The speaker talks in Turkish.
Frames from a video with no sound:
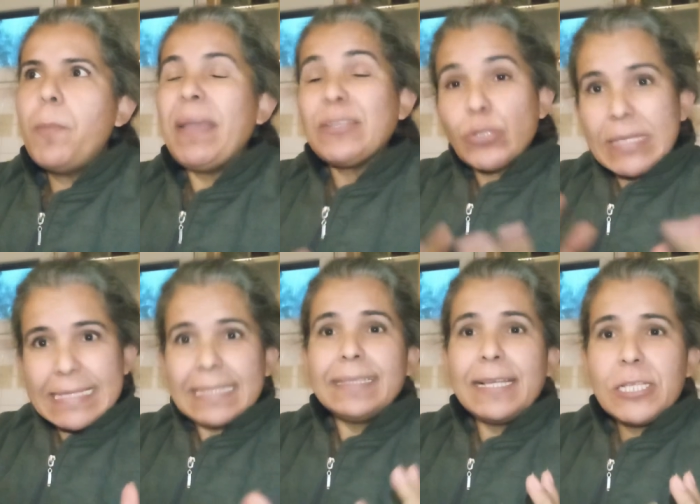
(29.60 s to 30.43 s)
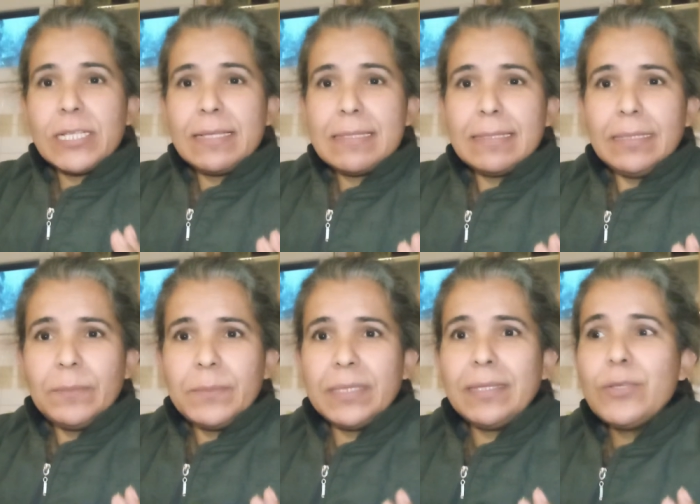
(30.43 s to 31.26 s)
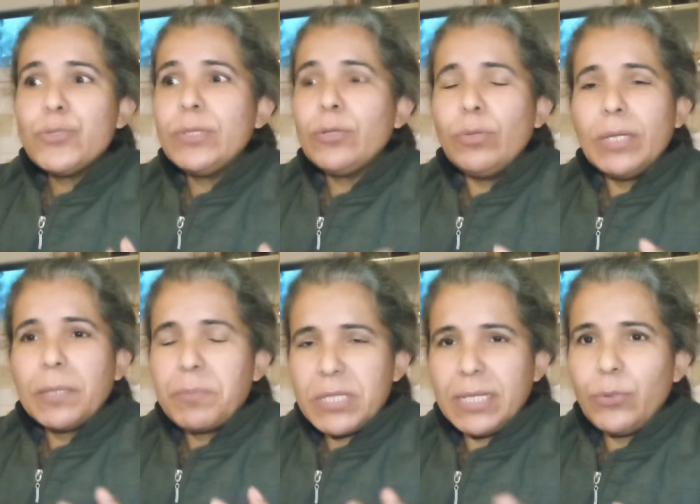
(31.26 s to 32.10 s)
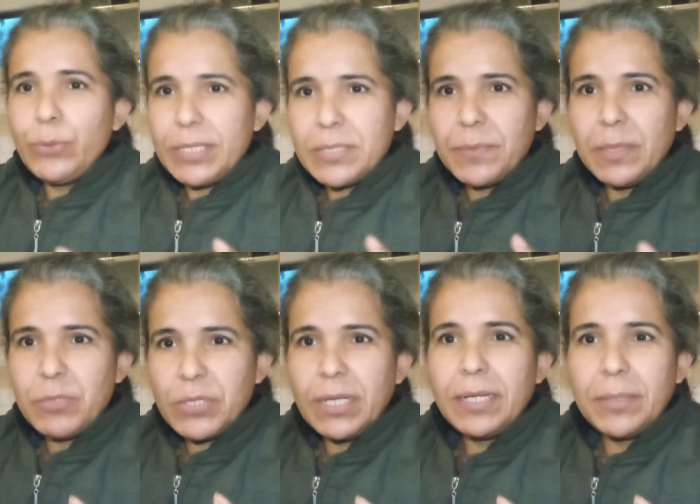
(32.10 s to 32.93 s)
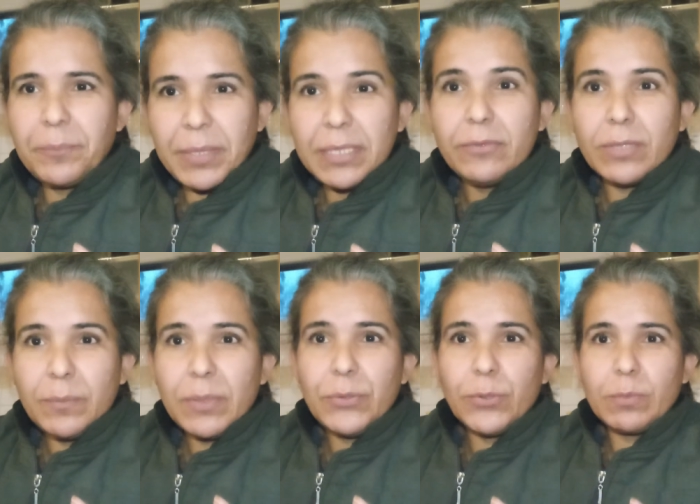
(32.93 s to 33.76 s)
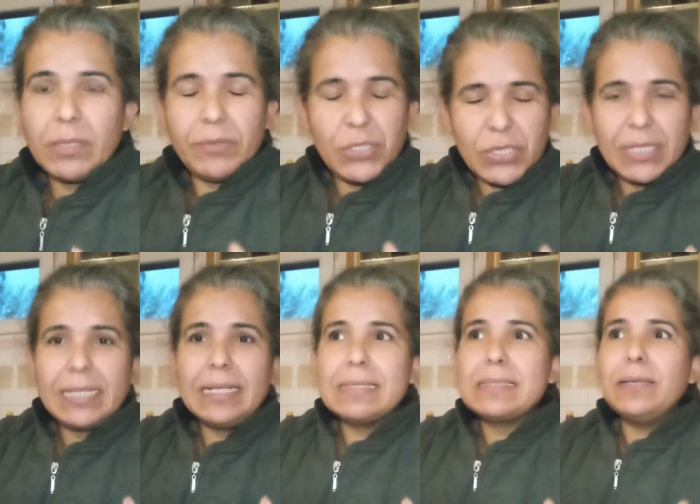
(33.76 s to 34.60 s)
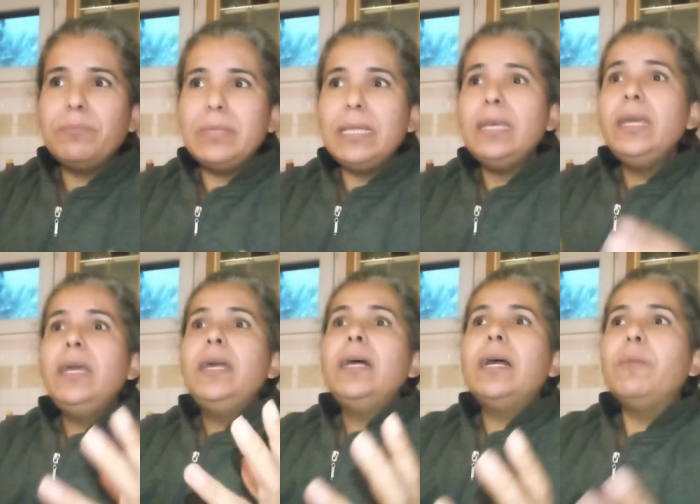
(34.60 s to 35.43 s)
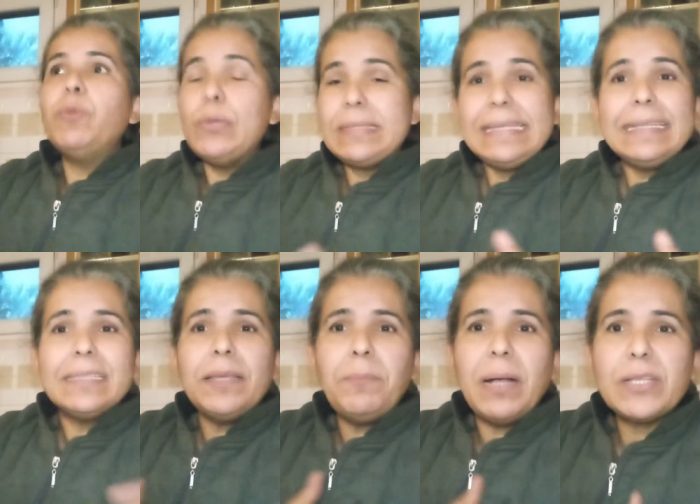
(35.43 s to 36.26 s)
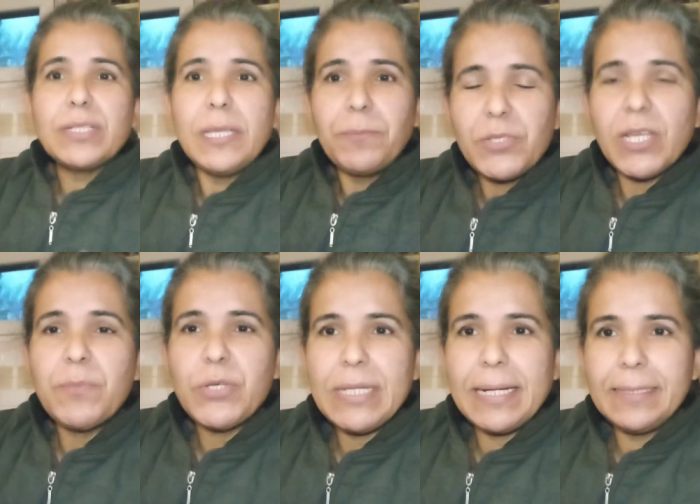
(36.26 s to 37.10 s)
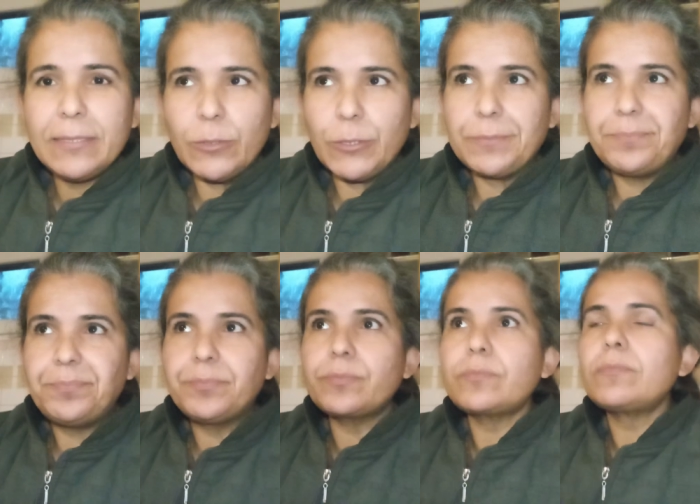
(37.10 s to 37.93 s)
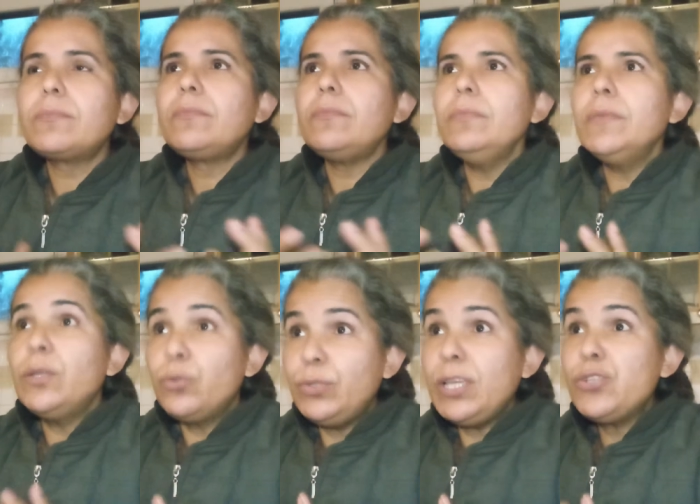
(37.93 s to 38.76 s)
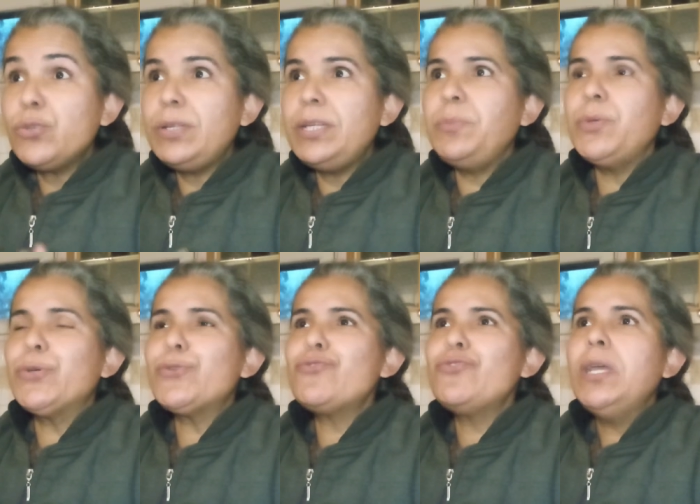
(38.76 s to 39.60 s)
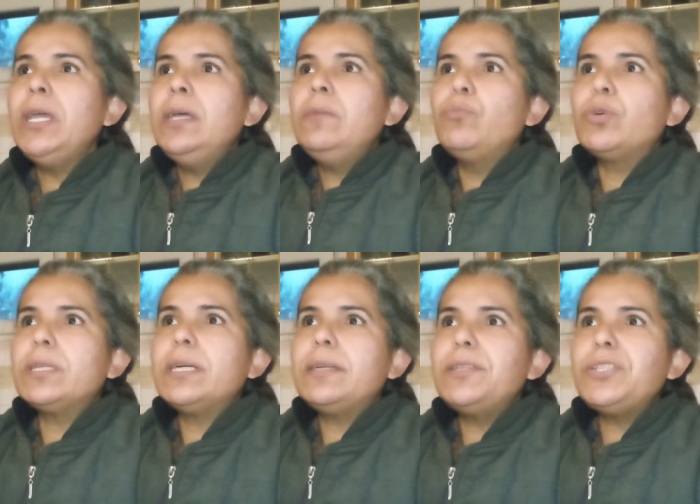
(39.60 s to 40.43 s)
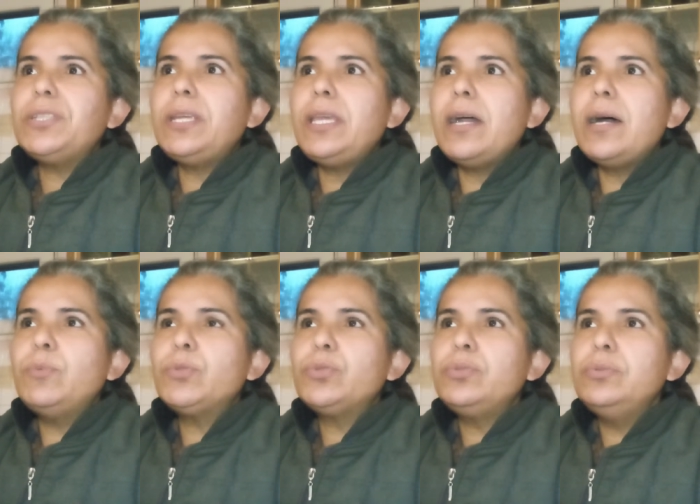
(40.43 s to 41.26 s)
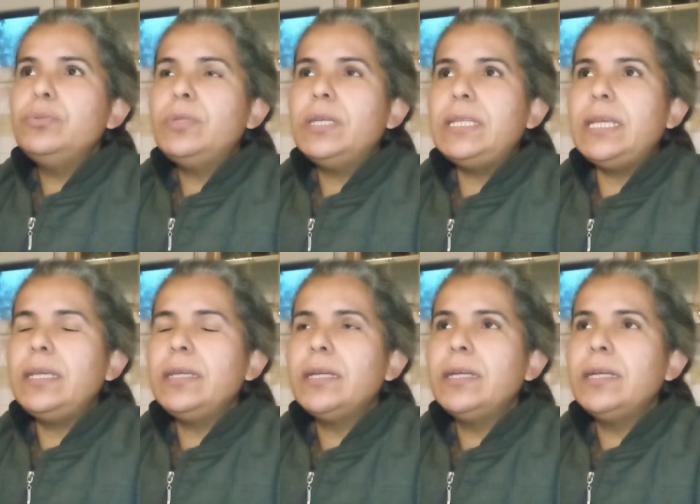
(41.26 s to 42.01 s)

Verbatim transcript: Pek çok insandan şanslıyım. Neden sürekli olarak bir şeyler üretmeye, bir şeyler yapmaya devam ediyorum evin içinde kalsam bile. Ama öte yandan bahçede yapacağım işler kalıyor. Güneş göremiyoruz. Bu kadar aşırı yağmur hani